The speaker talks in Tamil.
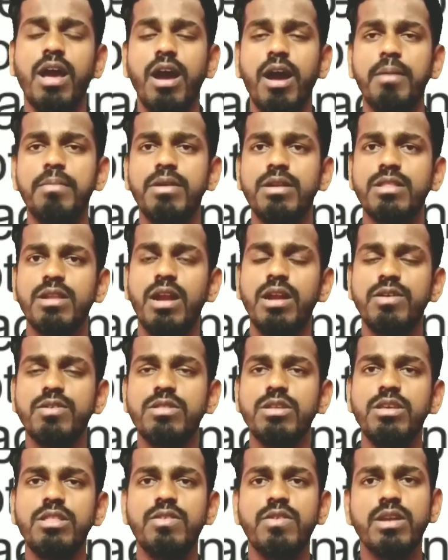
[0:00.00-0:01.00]
அப்படின்றதுனால
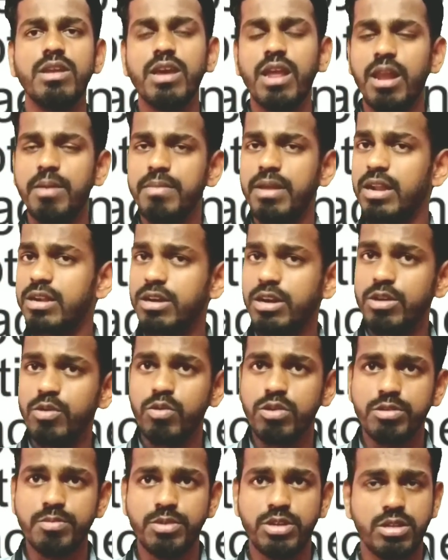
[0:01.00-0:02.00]
வந்து இது வரைக்கும் எல்லாமே எலக்ட்ரானிக்
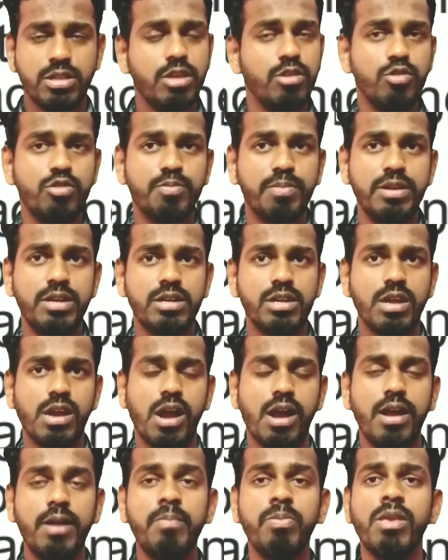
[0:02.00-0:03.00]
ஓட்டிங் மிஷின் தான் யூஸ் பண்ணிட்டு
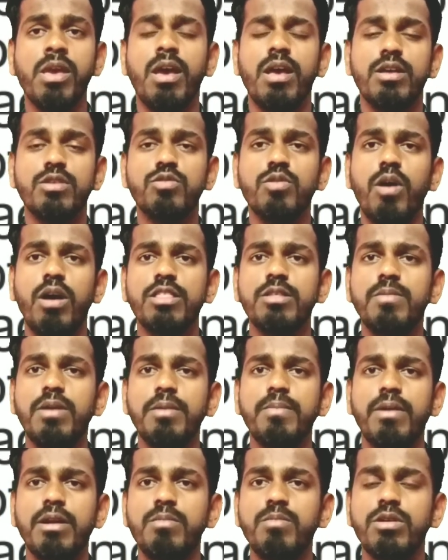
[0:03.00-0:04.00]
இருக்காங்க ஸோ அந்த
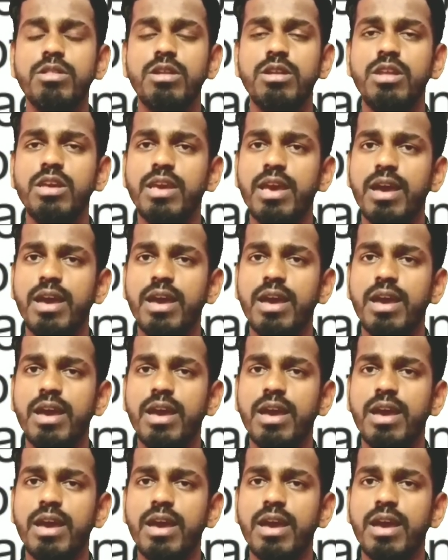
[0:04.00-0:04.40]
மாதிரி பண்ணும்போது நீ